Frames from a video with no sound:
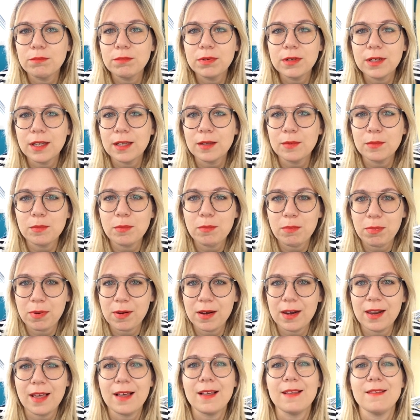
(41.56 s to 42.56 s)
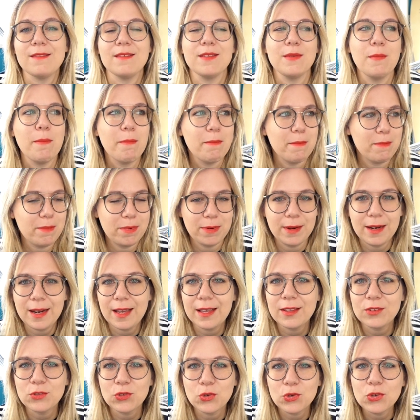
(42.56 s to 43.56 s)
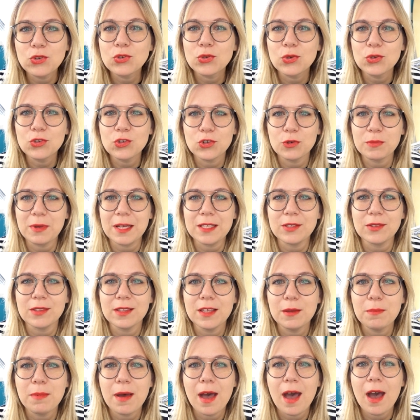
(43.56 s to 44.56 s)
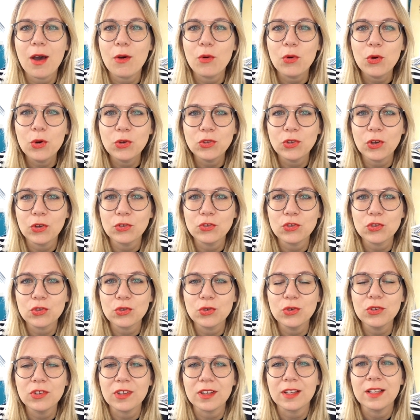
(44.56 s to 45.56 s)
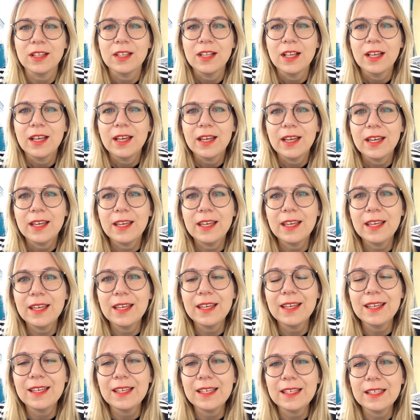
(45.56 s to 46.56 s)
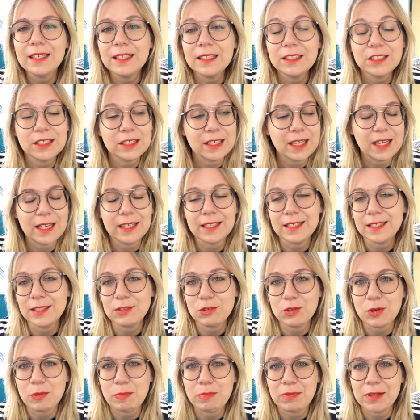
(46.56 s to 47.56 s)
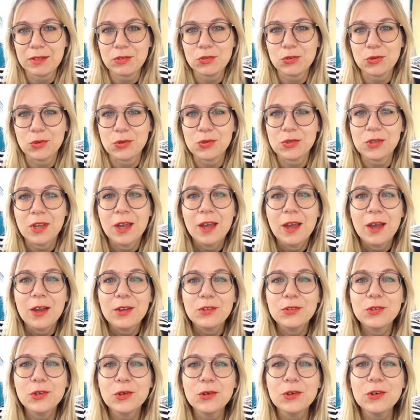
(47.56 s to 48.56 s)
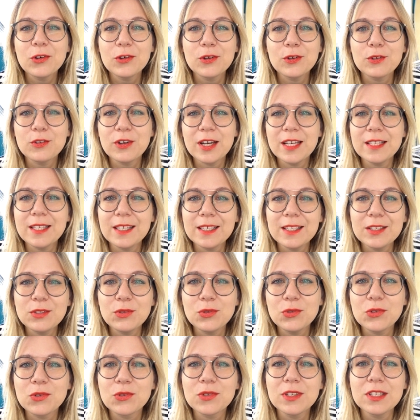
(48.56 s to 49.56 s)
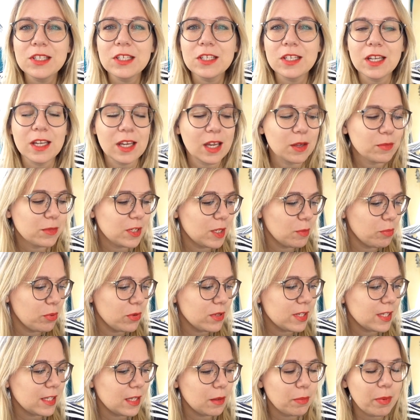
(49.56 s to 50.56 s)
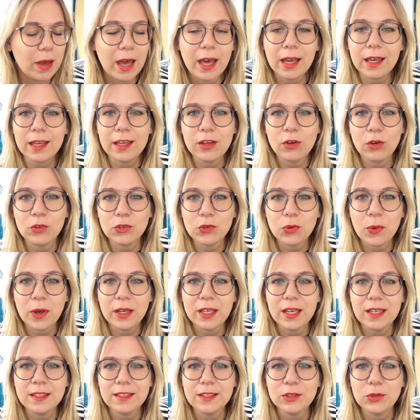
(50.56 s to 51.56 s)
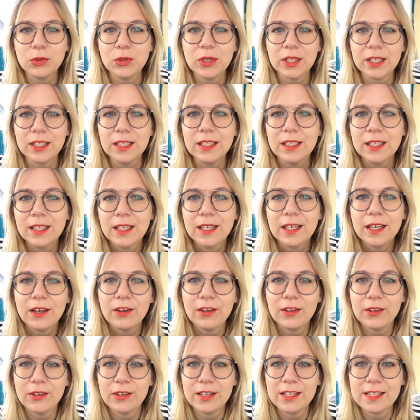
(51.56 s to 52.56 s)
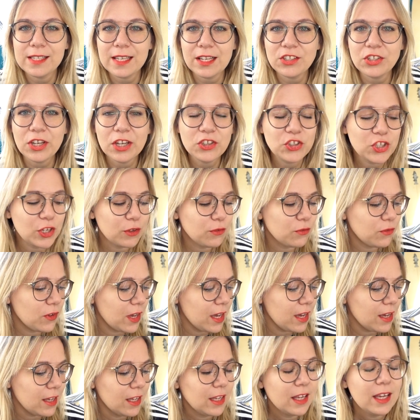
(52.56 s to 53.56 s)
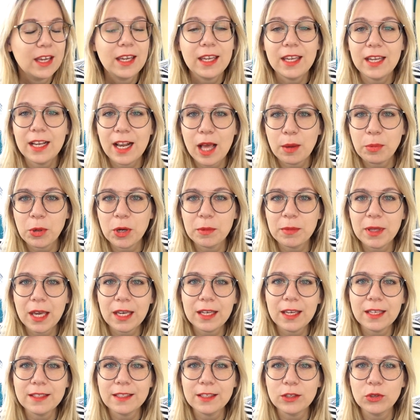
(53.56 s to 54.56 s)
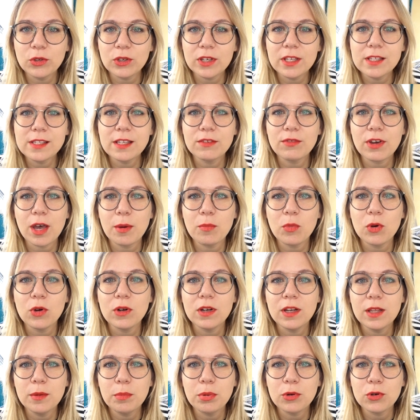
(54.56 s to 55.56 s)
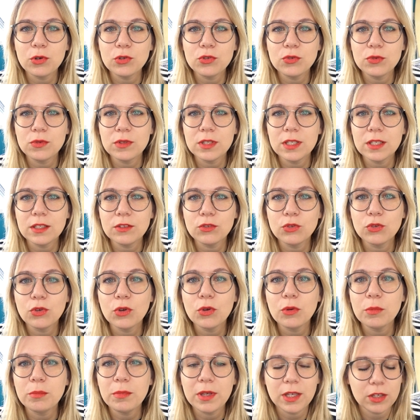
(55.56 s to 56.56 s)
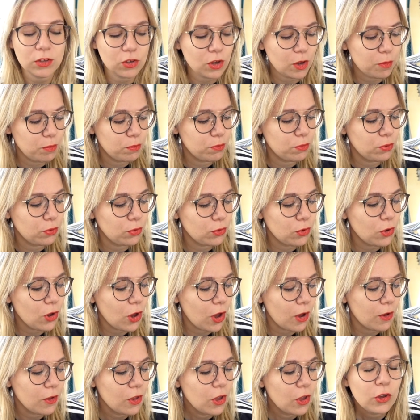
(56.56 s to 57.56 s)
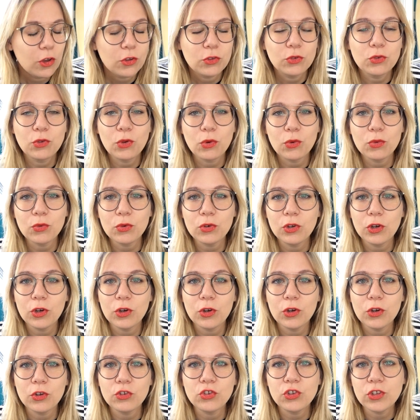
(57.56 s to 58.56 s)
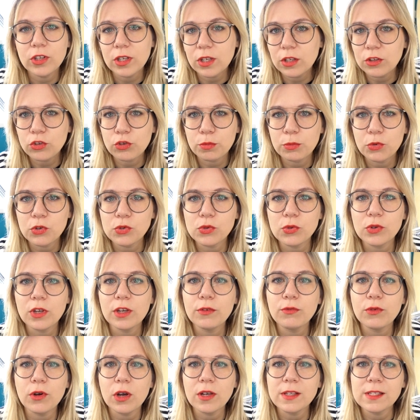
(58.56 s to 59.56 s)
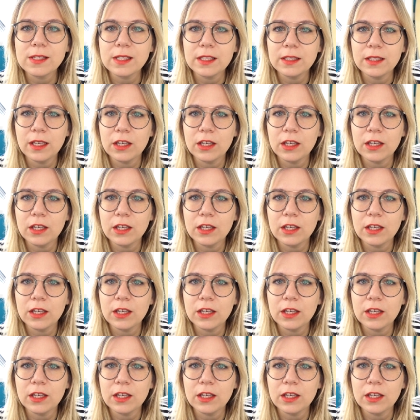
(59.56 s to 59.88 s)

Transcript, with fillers: plein, plein plein de choses. Je ne m'attendais pas à autant de choses et, j'ai craqué sur plein de choses. Donc, on va attaquer tout de suite. J'ai un petit peu séparé en trois catégories euh, les achats que j'ai faits. Et la première catégorie, c'est vraiment les produits de make-up pur. Donc, euh, j'ai je me suis efforcée